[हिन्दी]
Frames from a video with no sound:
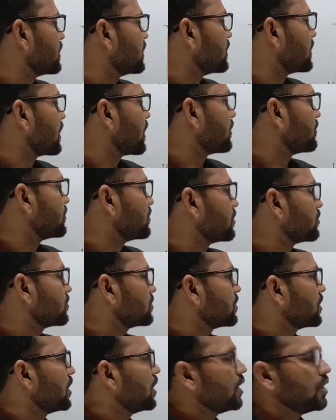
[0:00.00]
ये लिखा भी हो
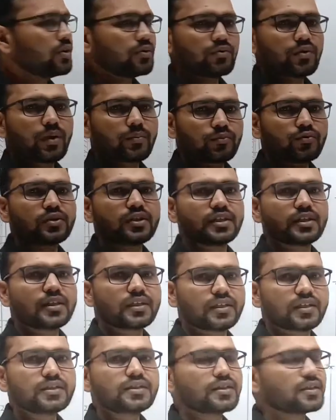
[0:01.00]
कुछ वो आपको क्लियर
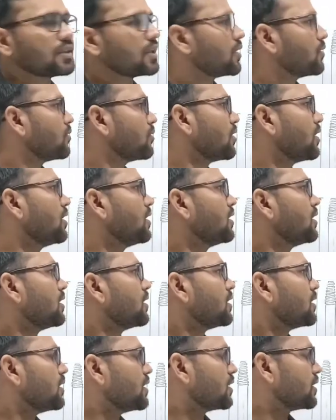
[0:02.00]
नहीं दिख रहा होगा
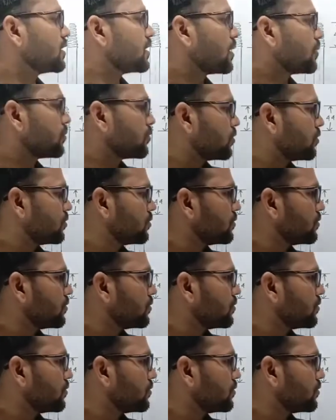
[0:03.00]
लेकिन आपको